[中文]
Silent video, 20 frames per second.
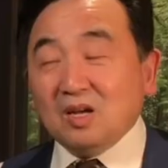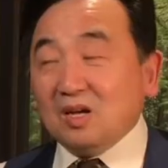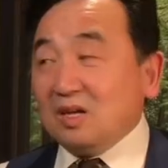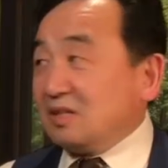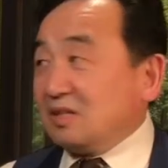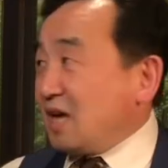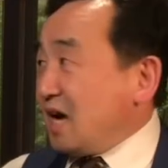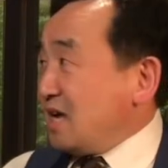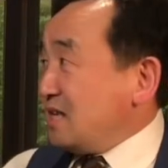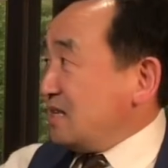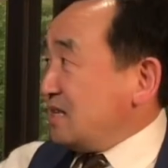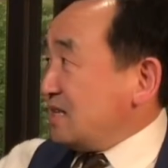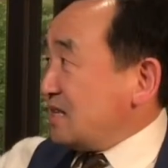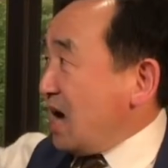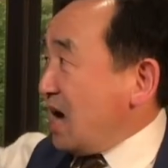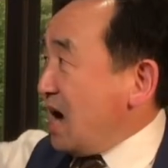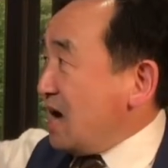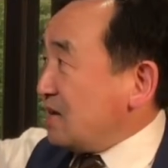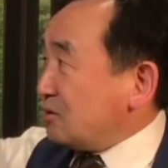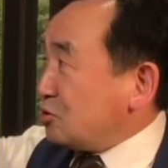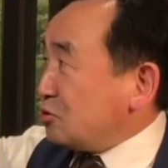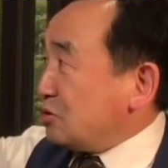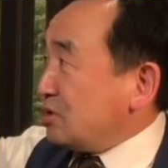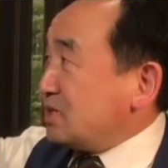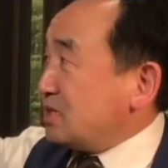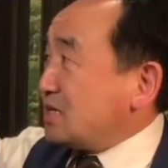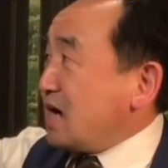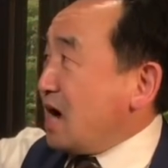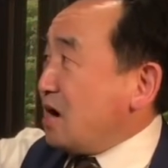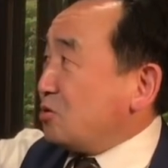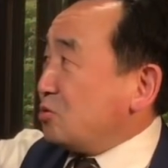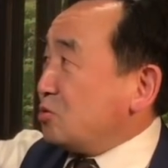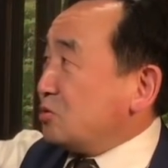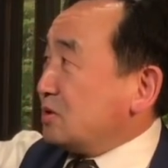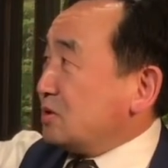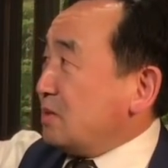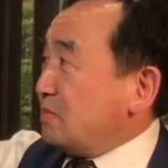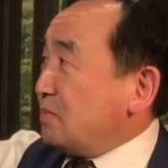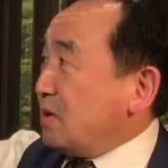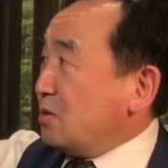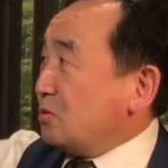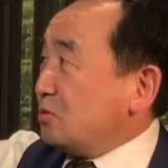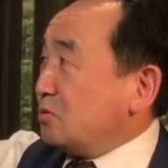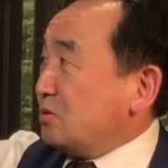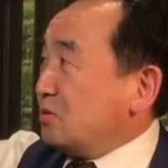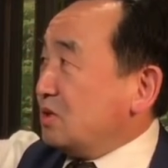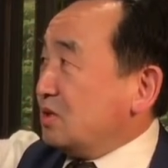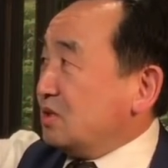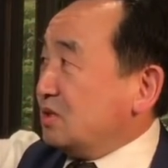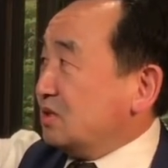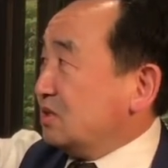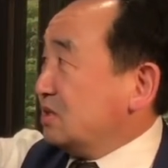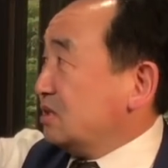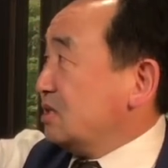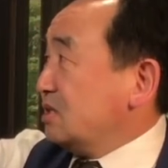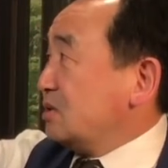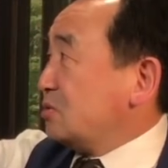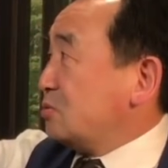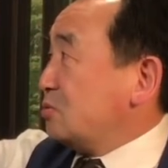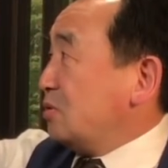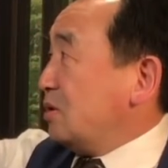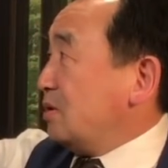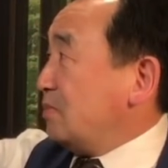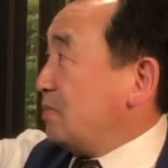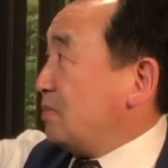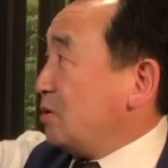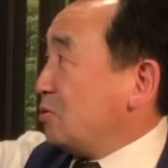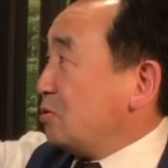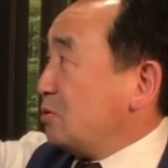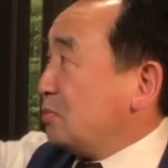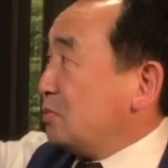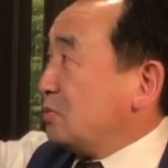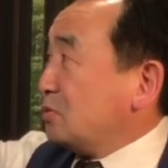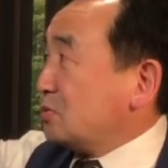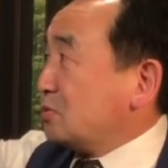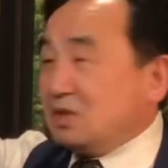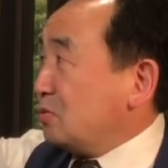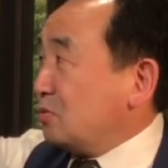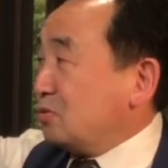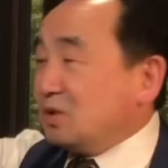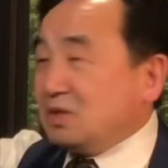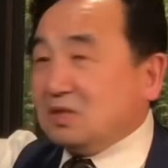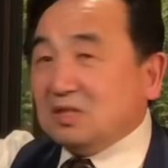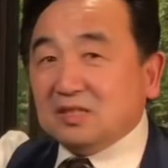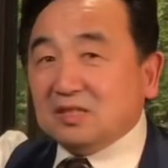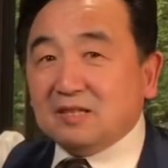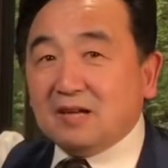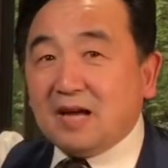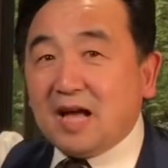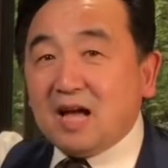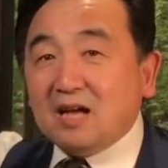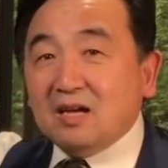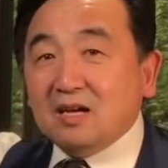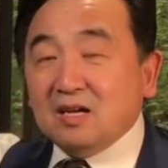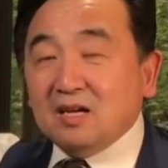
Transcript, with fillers: 但他却掌控着包括俄国、包括不同国家，